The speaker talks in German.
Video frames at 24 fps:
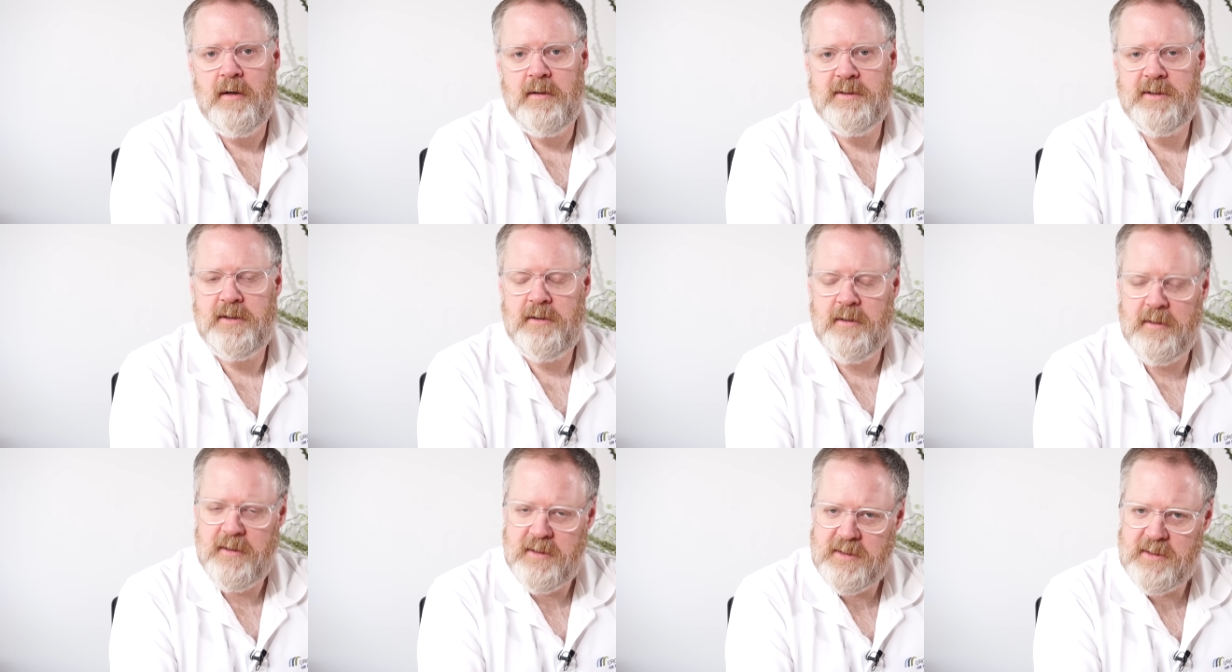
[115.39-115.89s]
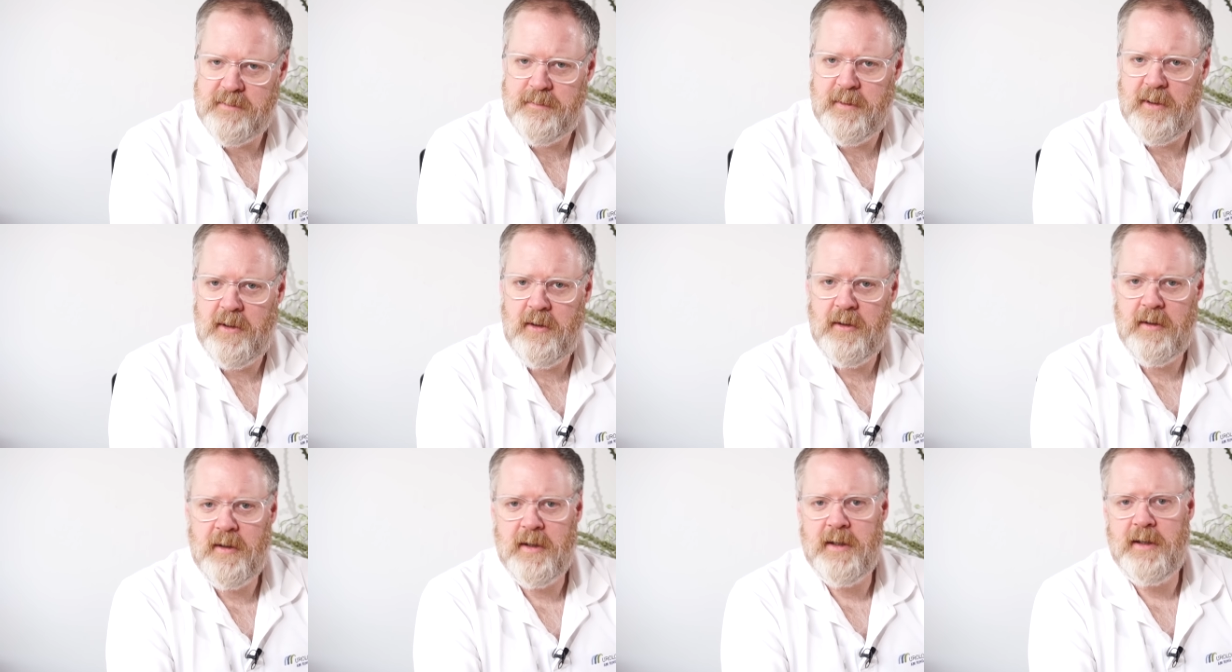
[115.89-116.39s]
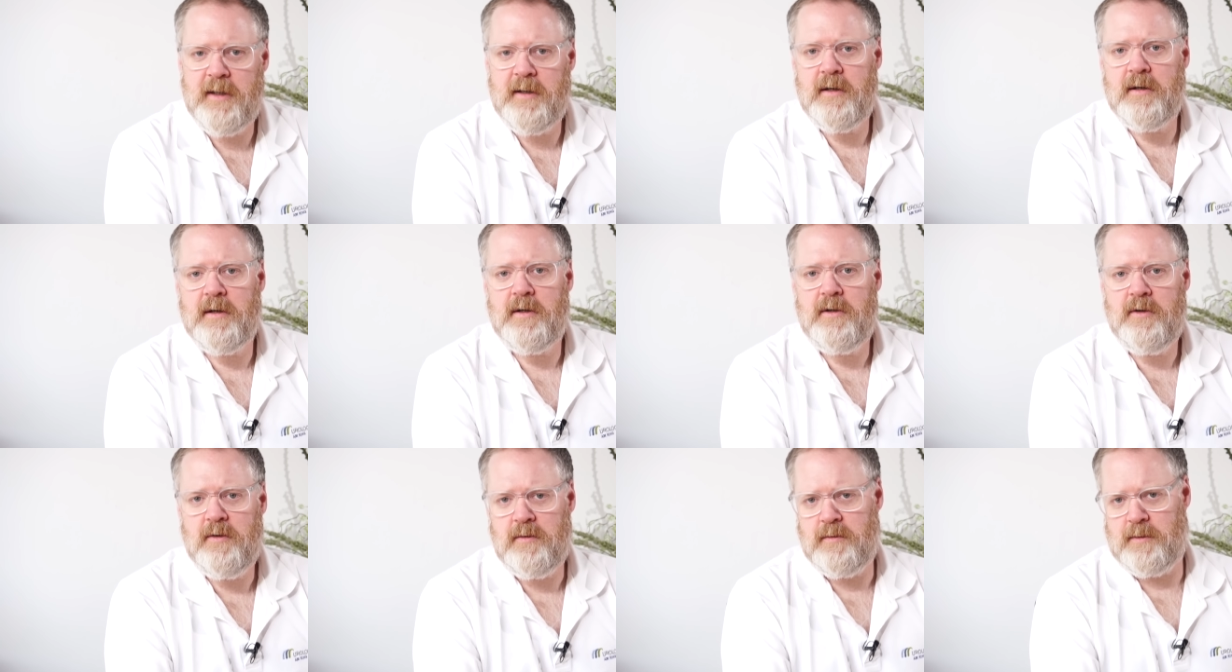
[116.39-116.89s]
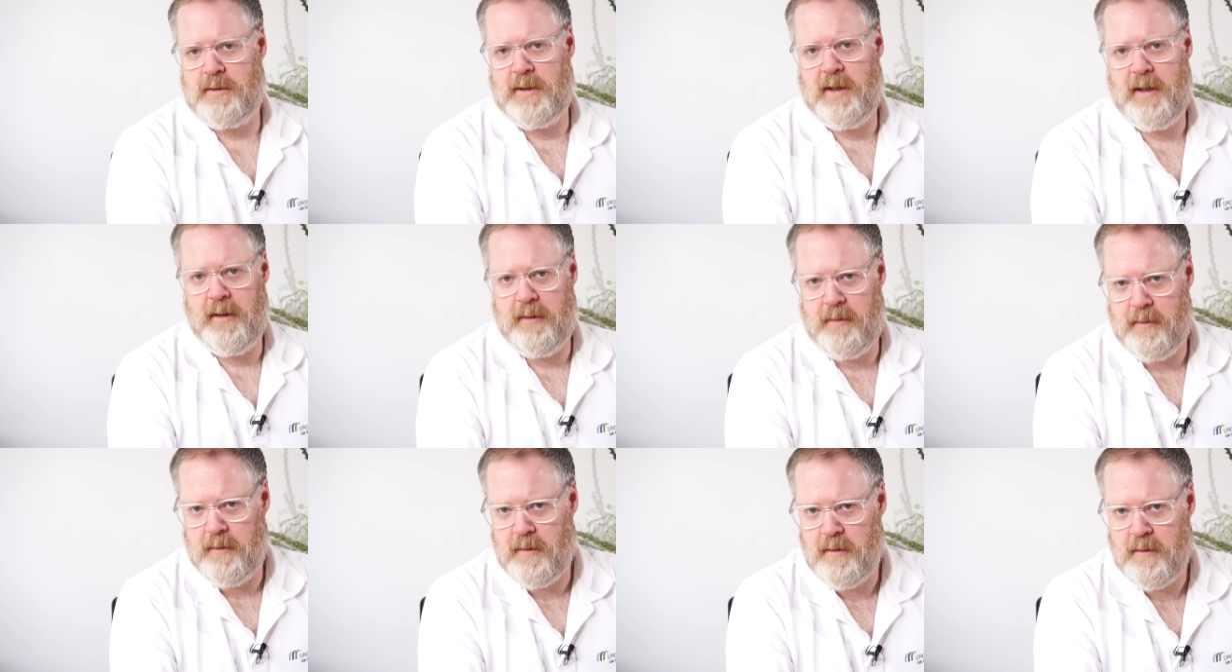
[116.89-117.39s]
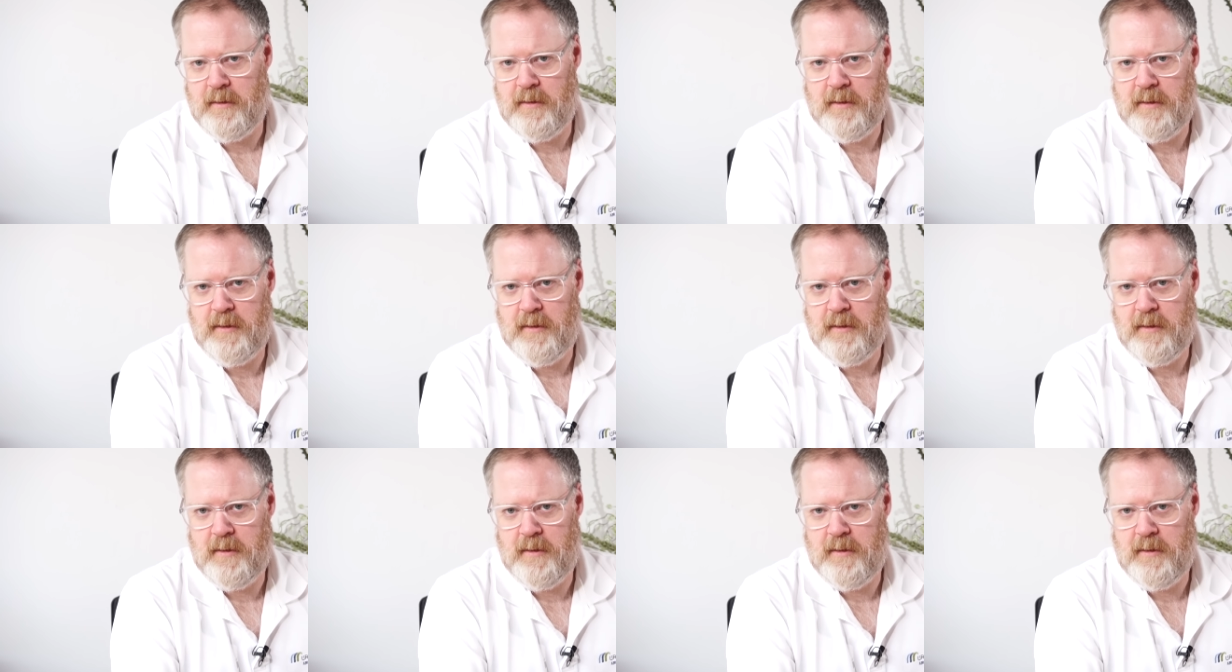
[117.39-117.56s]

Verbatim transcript: Sie können es aber auch in jungen Jahren,